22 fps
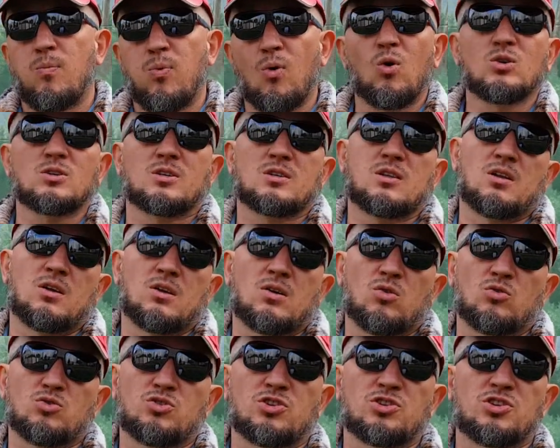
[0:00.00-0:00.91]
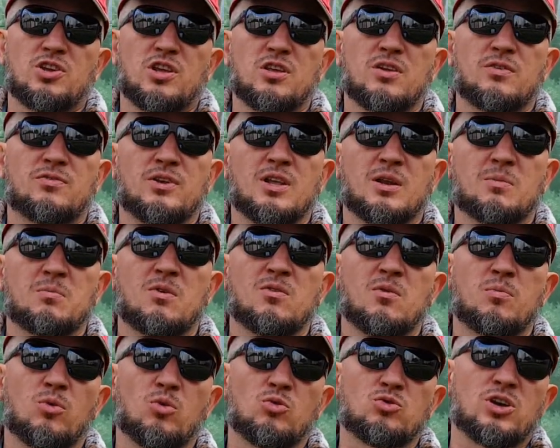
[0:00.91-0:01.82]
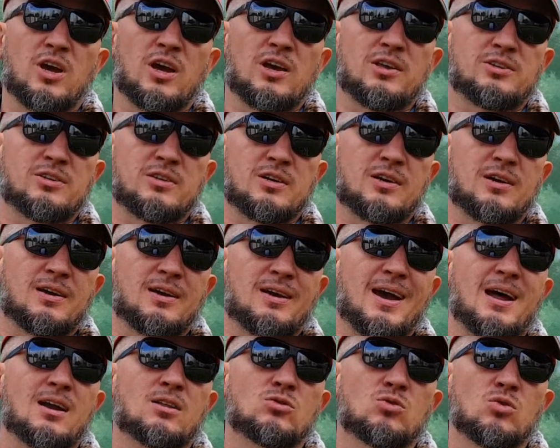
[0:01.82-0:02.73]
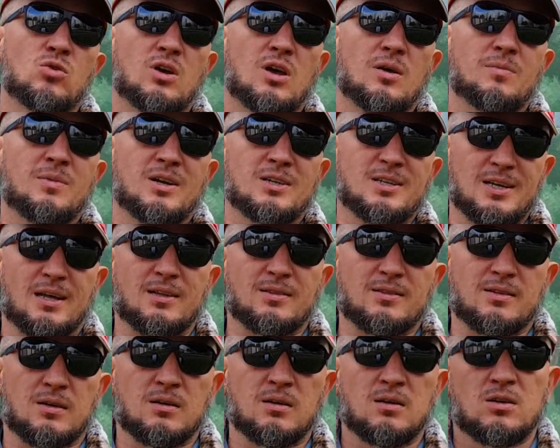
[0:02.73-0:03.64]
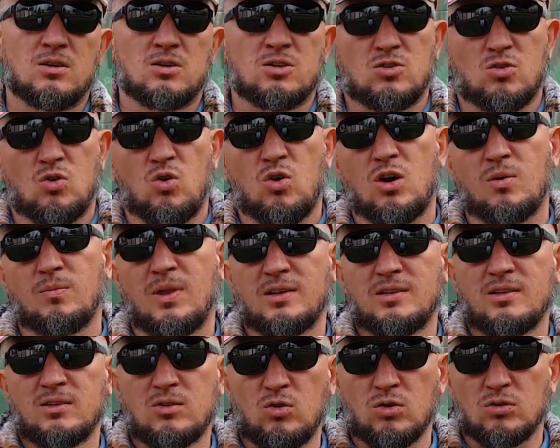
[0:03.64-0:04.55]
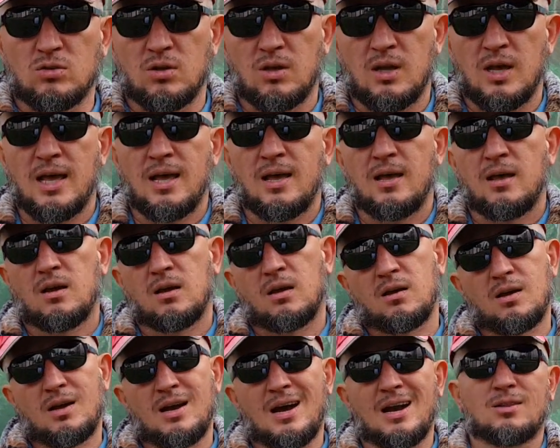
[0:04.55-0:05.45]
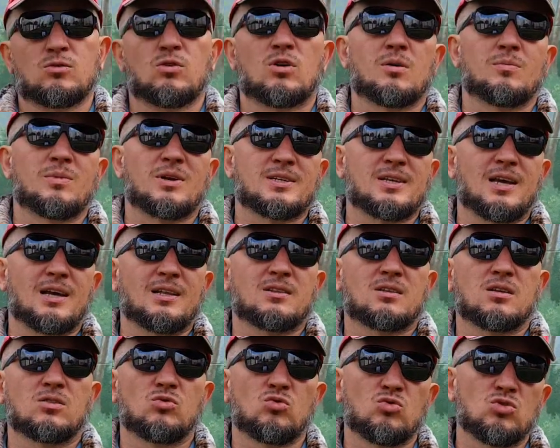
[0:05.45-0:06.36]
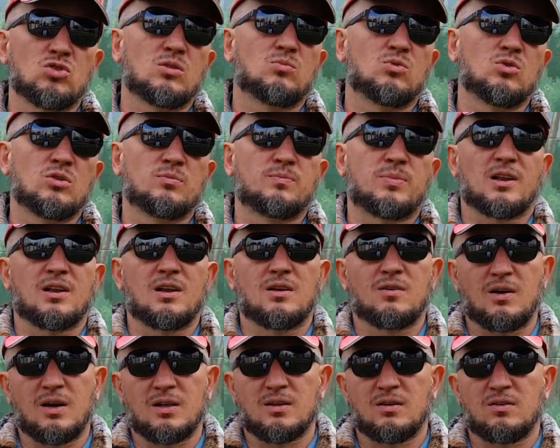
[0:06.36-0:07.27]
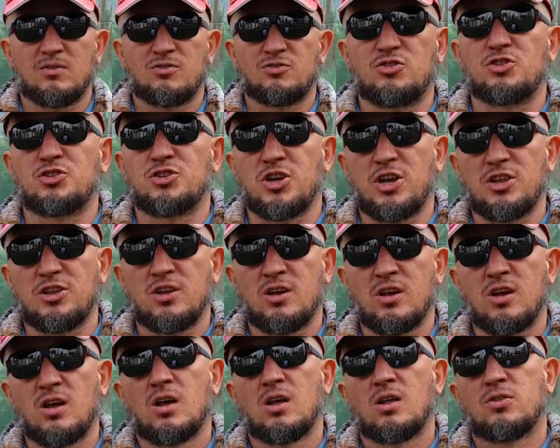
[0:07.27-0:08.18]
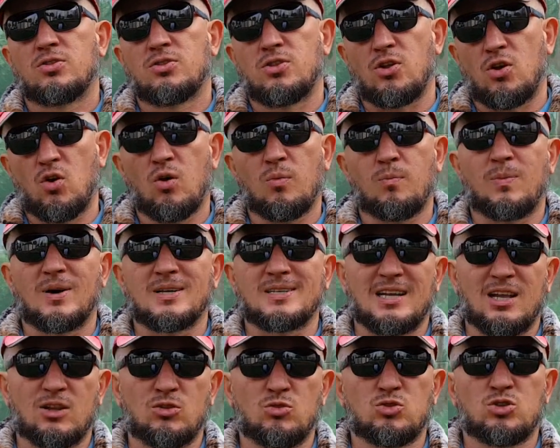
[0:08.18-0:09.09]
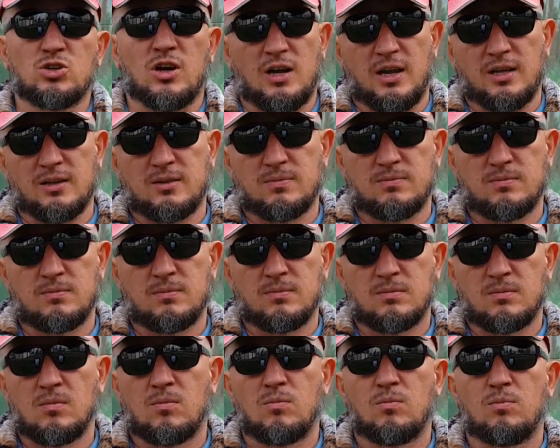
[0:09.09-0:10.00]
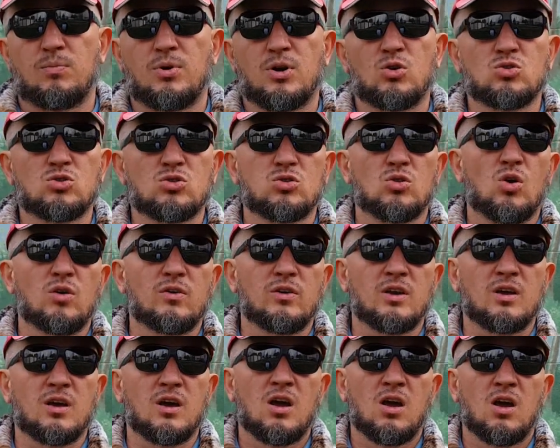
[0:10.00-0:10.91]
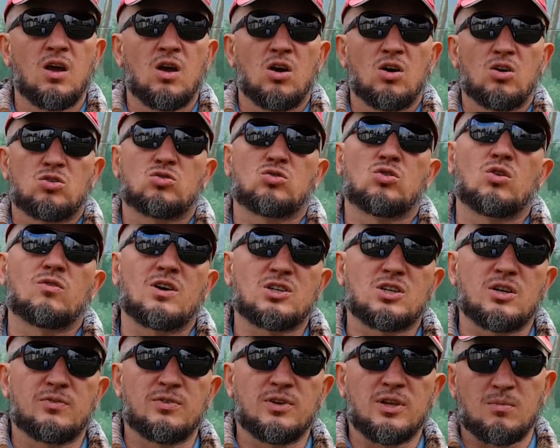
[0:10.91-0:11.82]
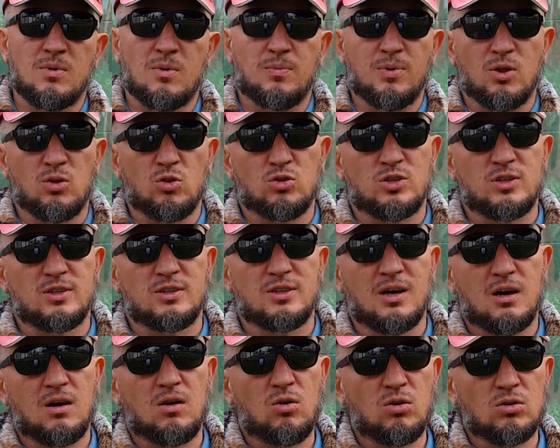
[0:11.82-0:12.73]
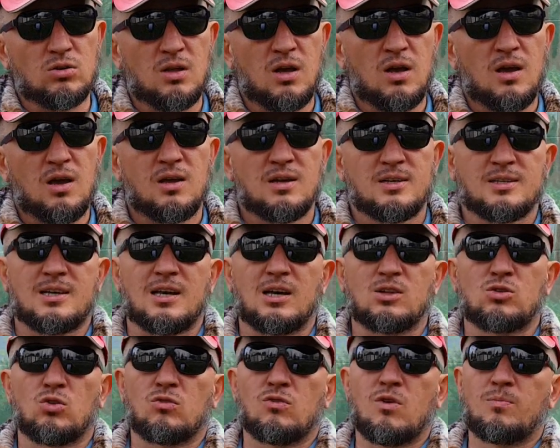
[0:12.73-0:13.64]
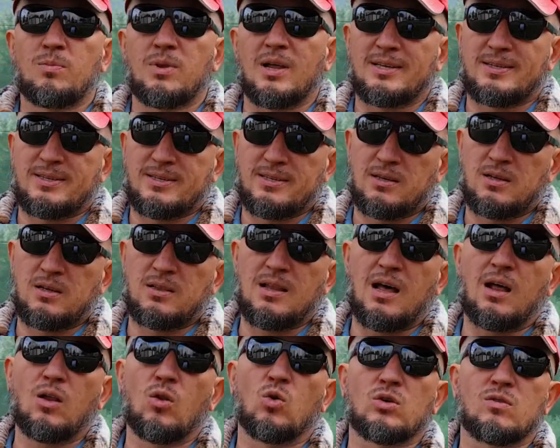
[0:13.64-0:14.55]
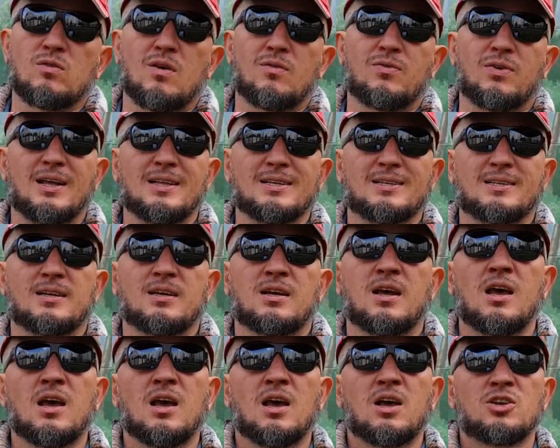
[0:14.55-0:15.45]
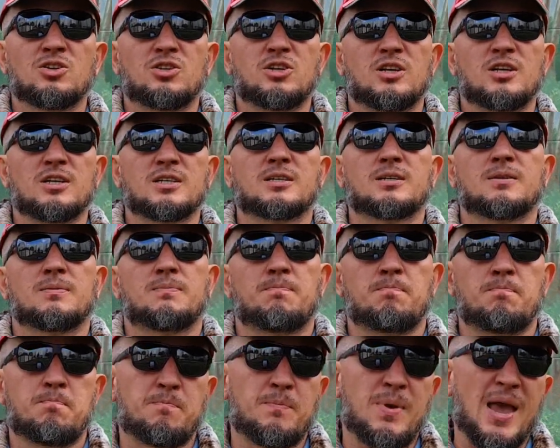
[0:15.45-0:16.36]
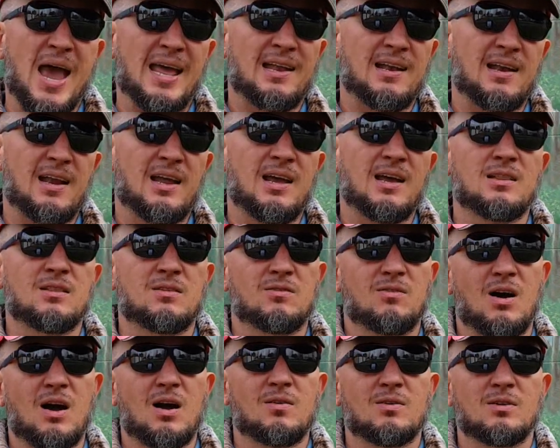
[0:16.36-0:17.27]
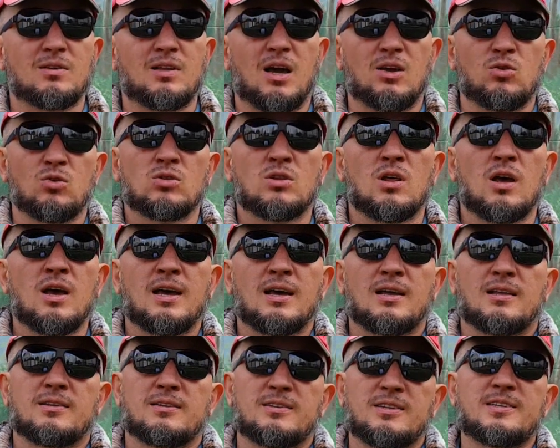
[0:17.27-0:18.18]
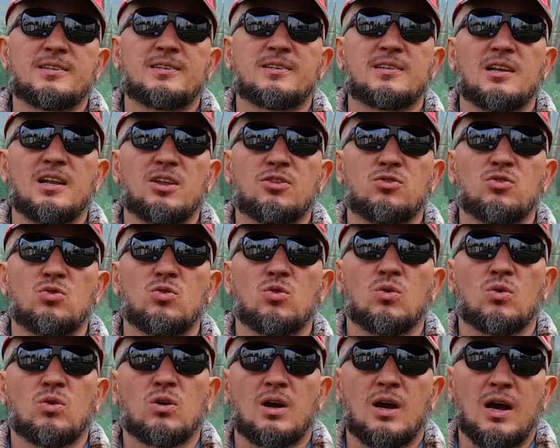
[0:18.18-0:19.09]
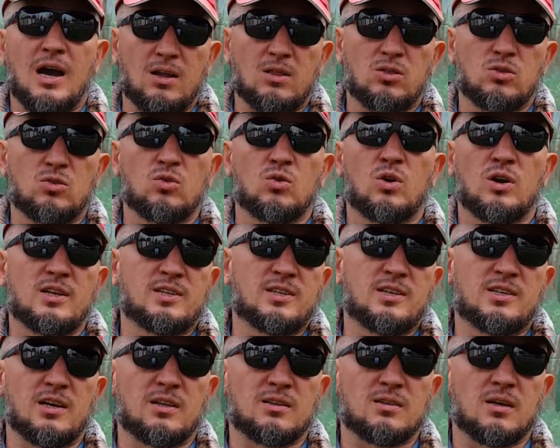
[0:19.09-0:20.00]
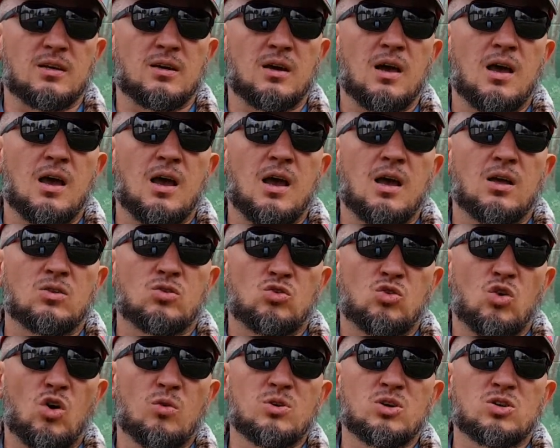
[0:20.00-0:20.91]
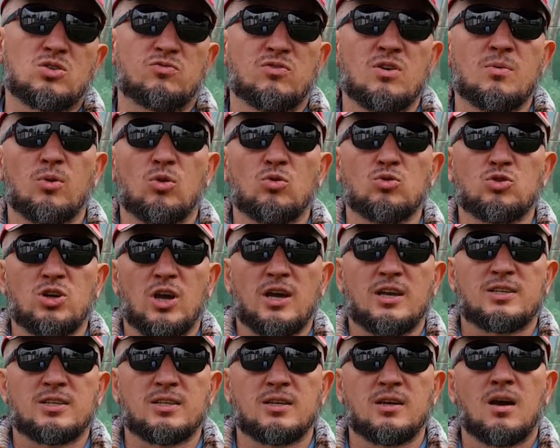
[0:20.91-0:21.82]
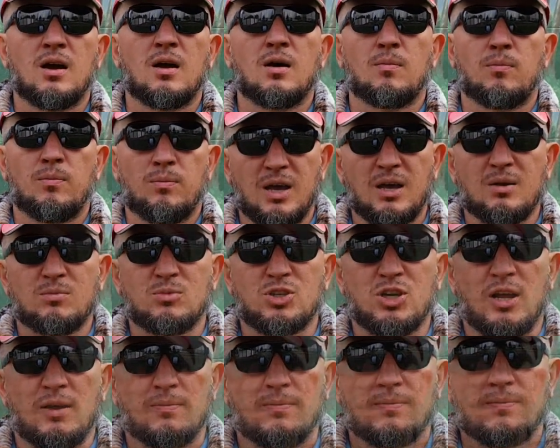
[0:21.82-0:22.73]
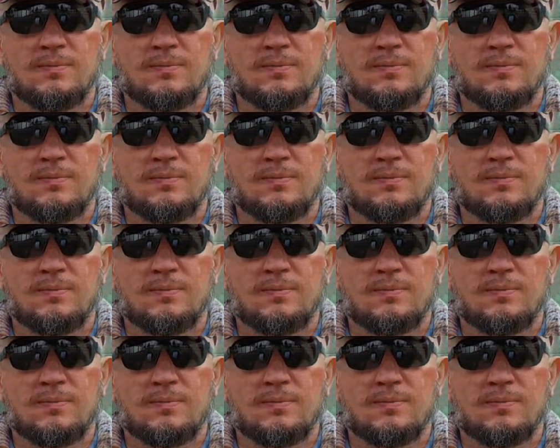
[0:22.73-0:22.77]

После учреждения фирмы вы получаете карту коммерсанта сроком на один год. Карту коммерсанта нужно будет продлевать в течение трех последующих лет. При условии, что ваша фирма приносит доход, с которого вы платите налоги во Франции, через 5 лет вам выдают 10-летнюю карту резидента. То бишь вы получаете ПМЖ.